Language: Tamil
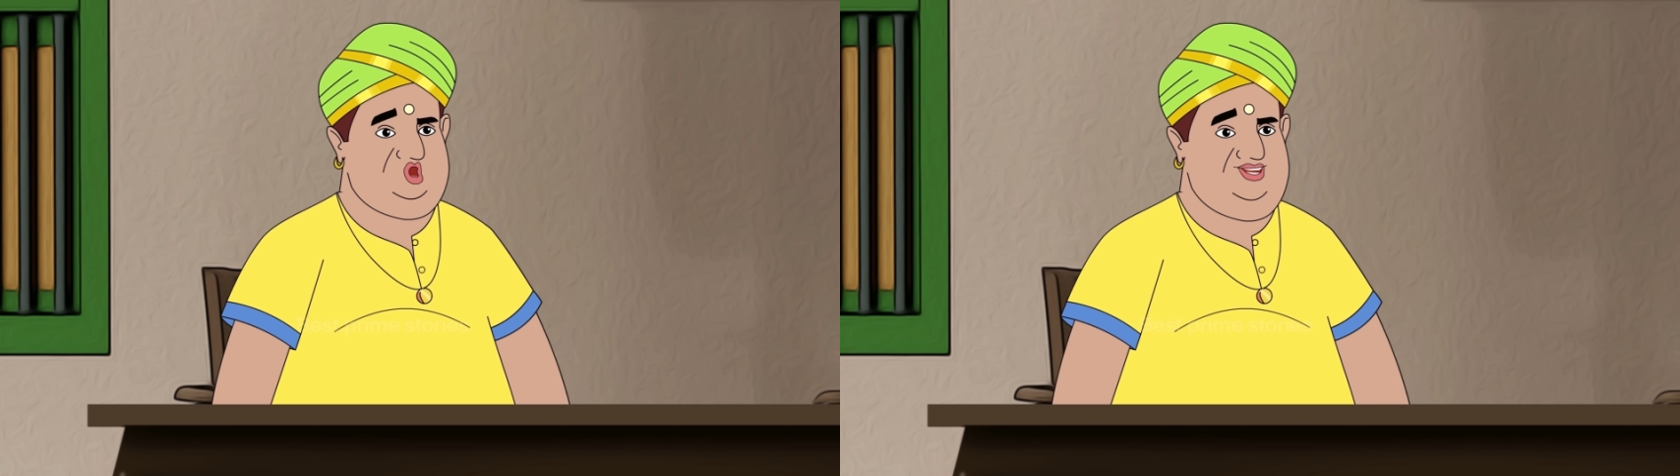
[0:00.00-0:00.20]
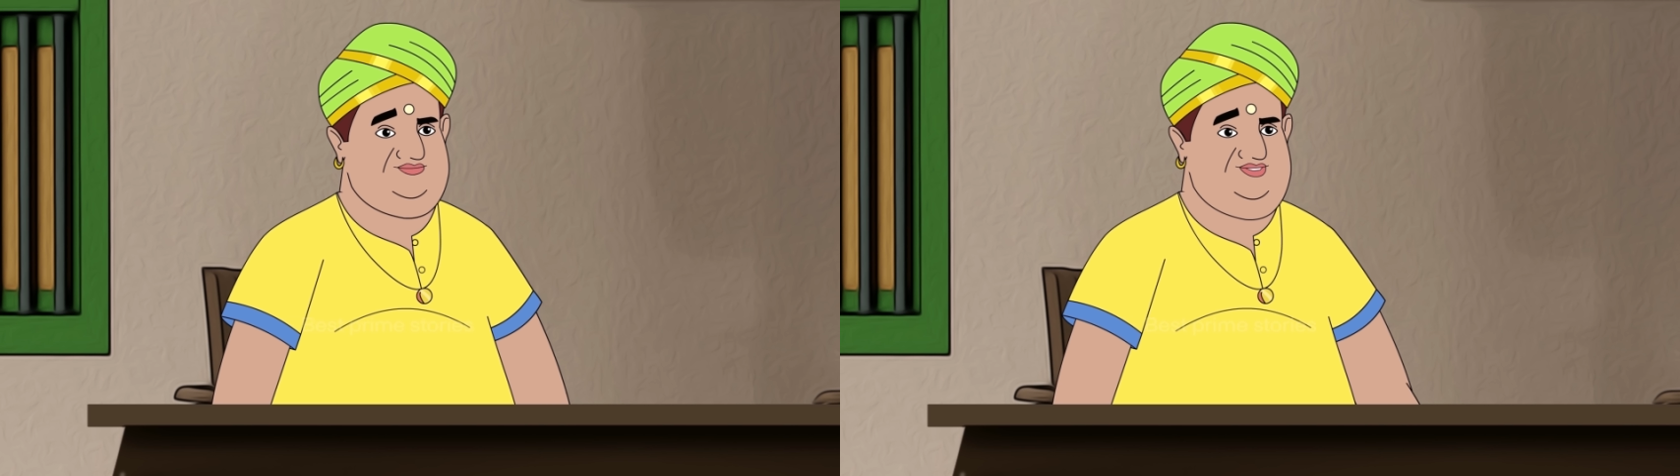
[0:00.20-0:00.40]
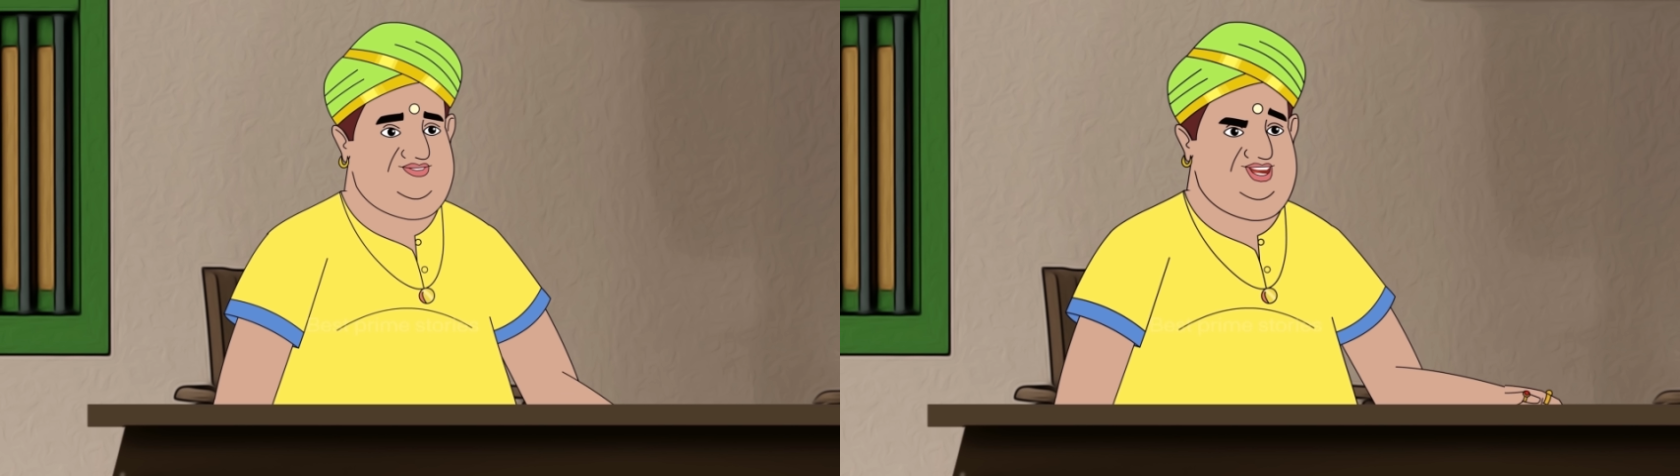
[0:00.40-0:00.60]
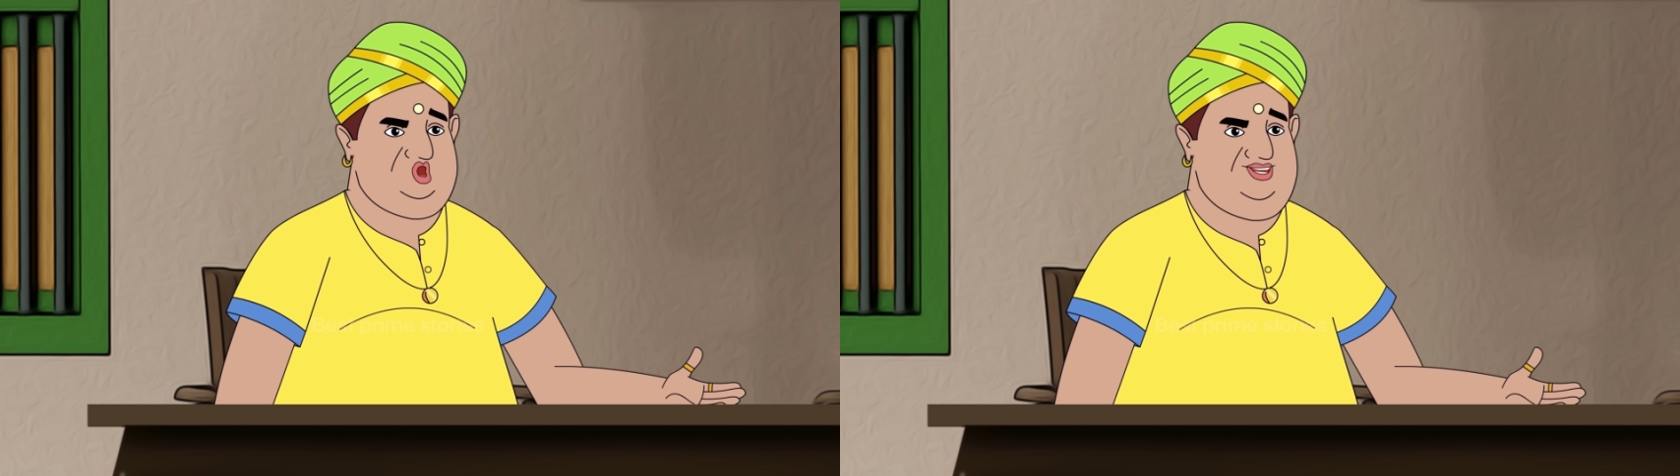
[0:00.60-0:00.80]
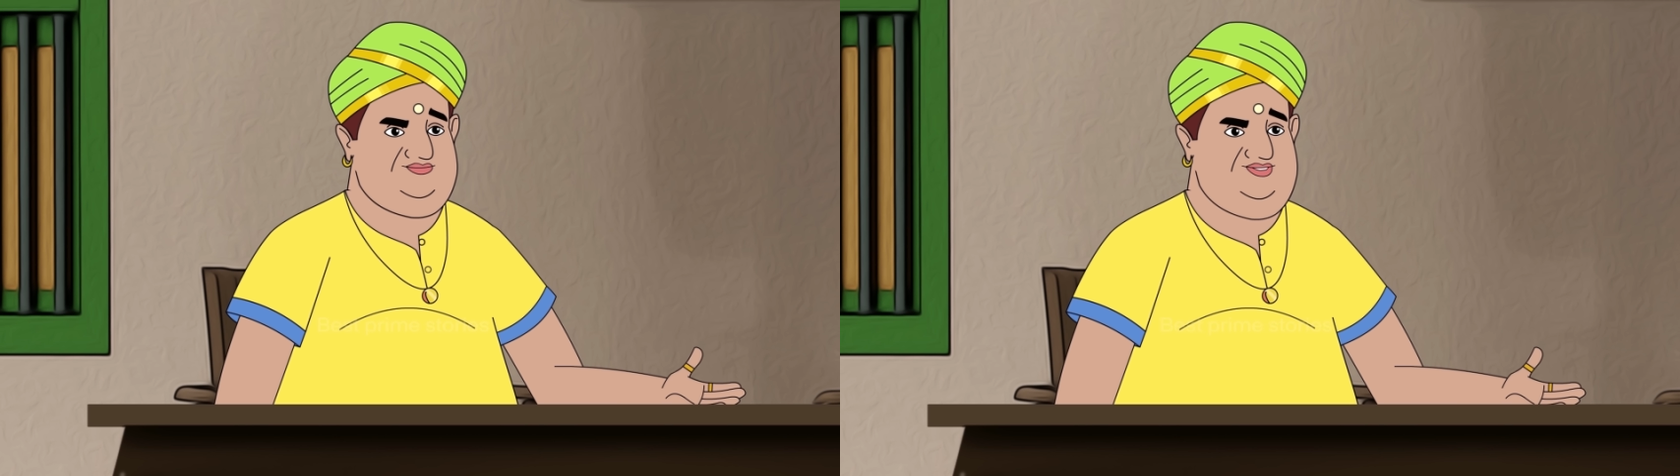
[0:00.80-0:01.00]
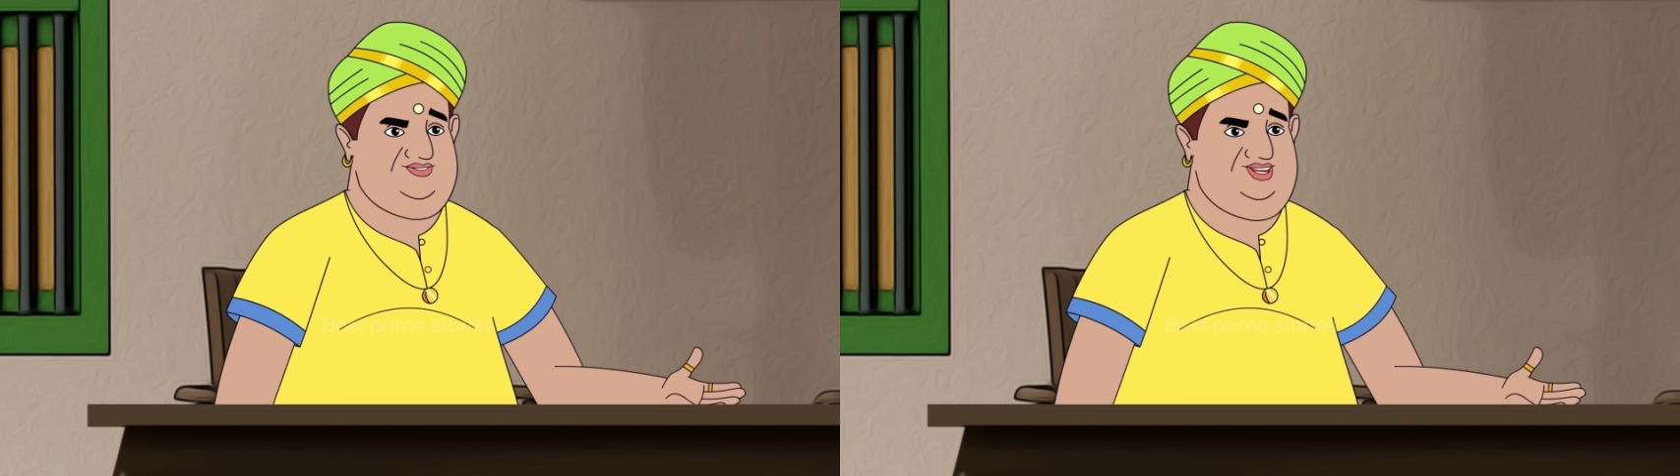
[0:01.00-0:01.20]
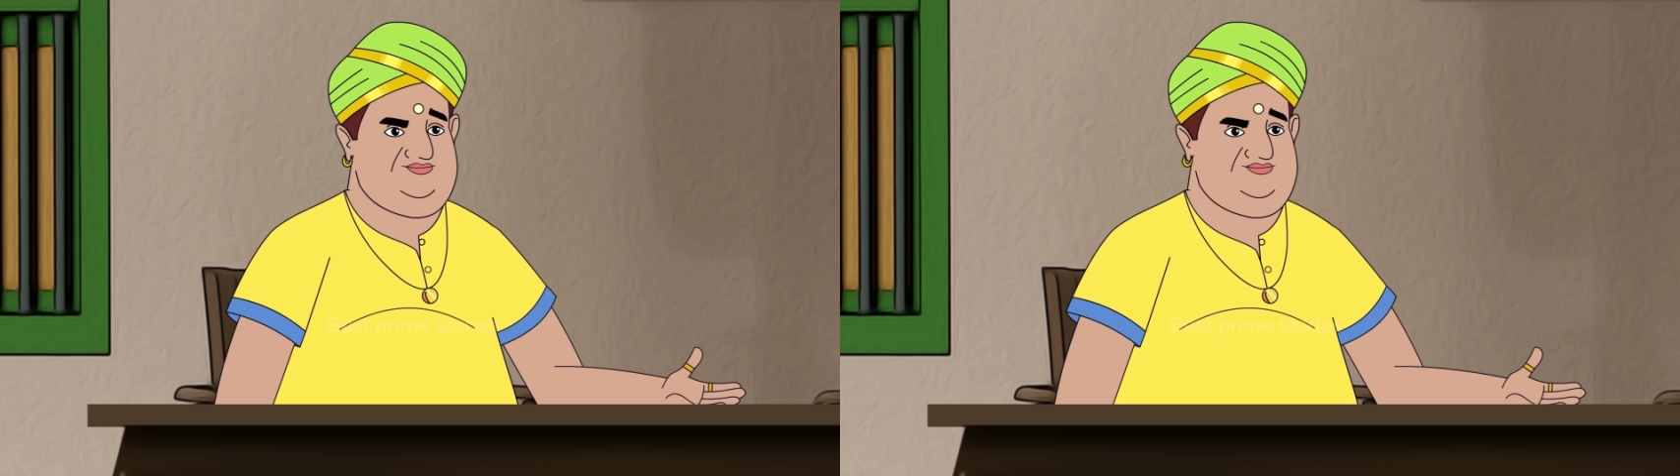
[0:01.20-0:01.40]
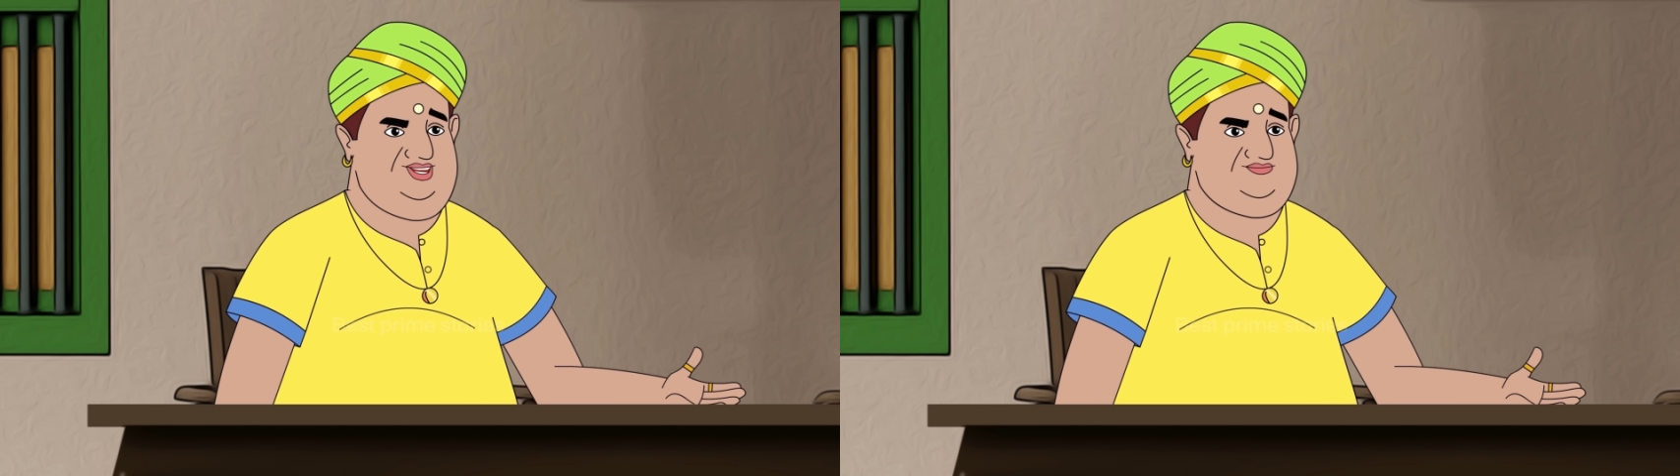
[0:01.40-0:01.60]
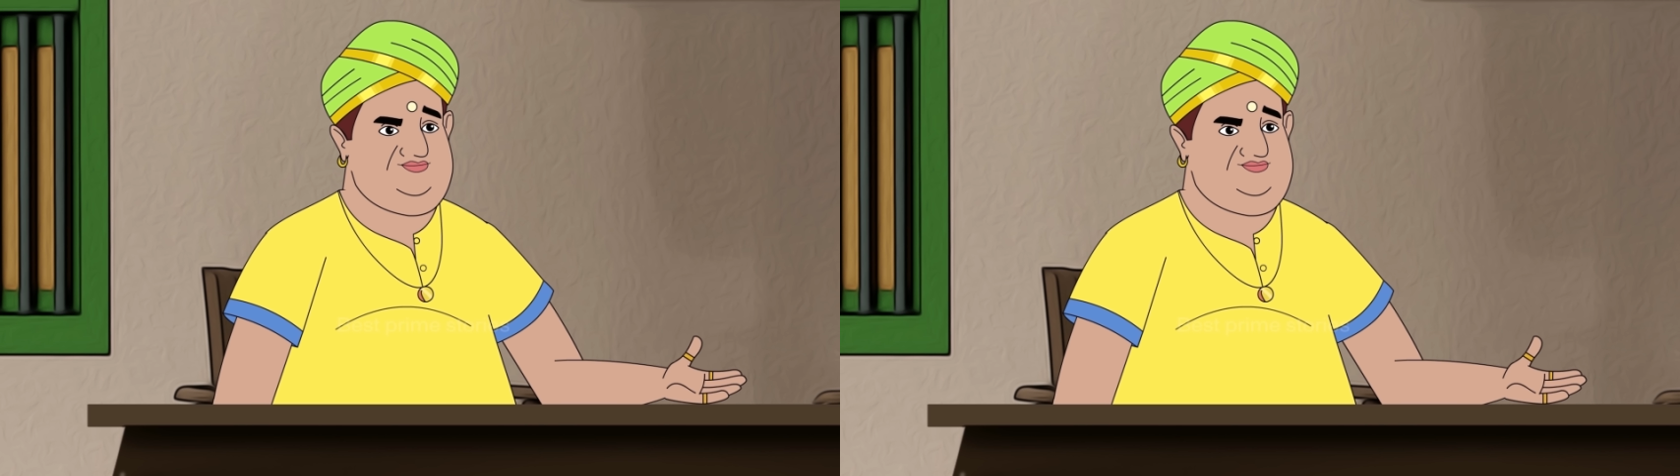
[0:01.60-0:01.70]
இன்னைக்கு உன் கைவனத்தை காட்டு